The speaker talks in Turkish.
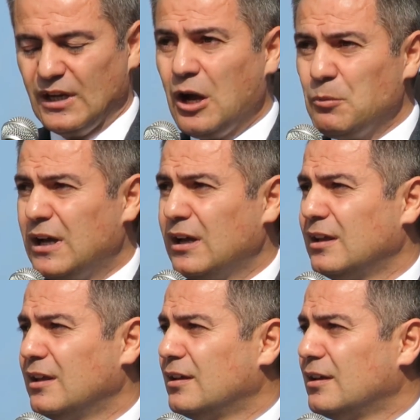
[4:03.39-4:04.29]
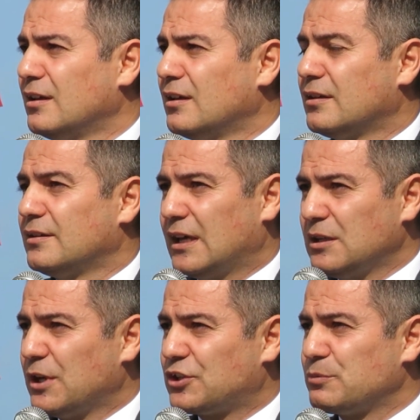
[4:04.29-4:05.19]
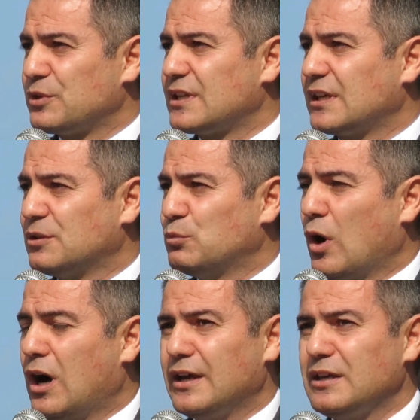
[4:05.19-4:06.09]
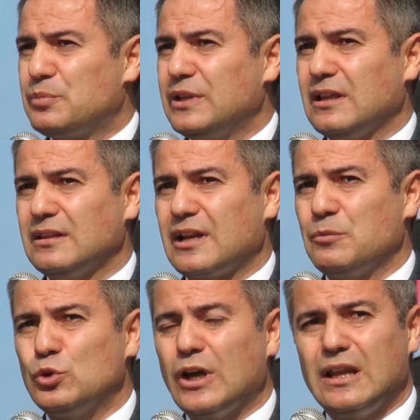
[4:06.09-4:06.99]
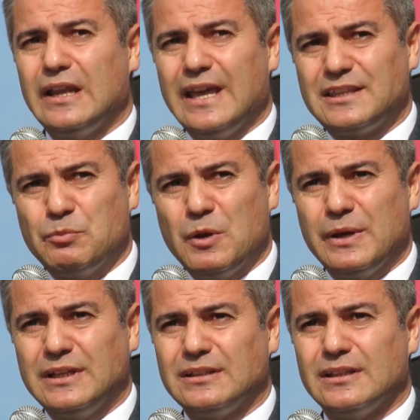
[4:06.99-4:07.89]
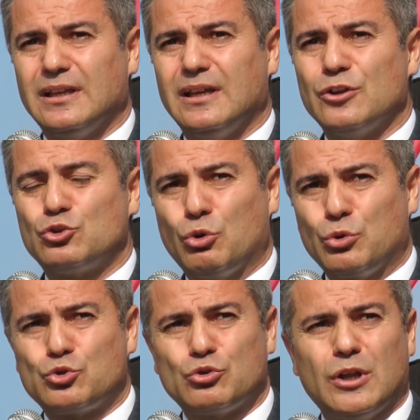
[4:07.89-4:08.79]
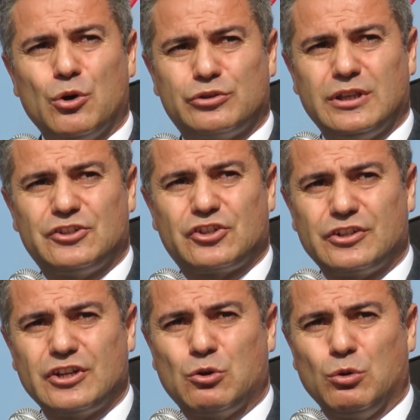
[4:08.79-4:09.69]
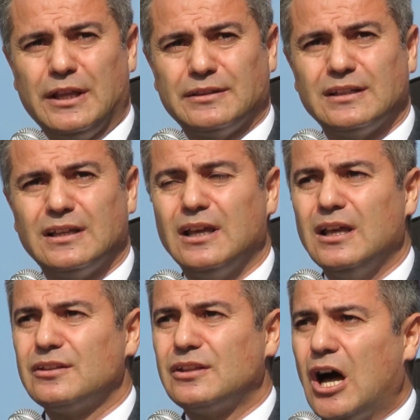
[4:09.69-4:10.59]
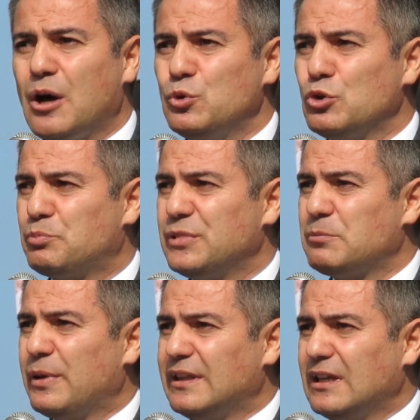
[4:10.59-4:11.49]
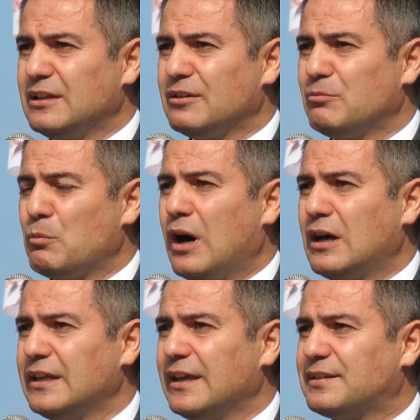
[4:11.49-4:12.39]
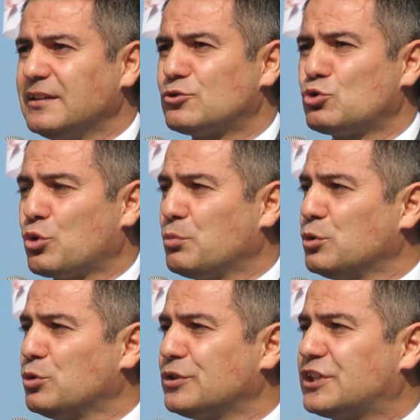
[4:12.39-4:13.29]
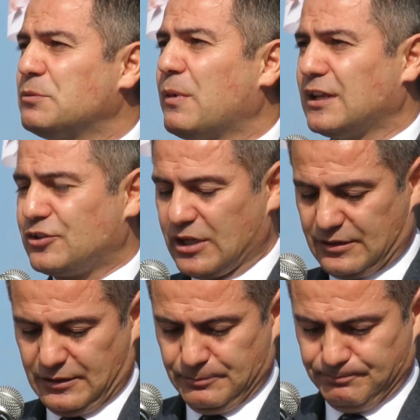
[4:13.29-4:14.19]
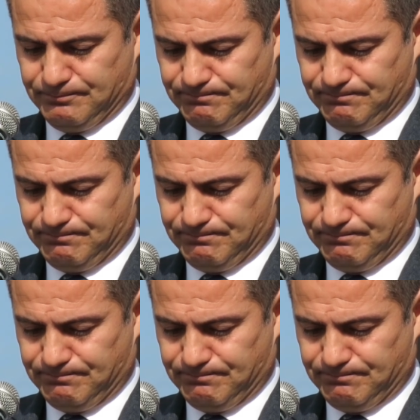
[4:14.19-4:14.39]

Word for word: Ama yanı başımızdaki bu hain planlara müdahale etmemenin sonucunda ortaya çıkacak olan daha büyük bir bedeli, maliyetin sorumluluğunu kim alacaktır?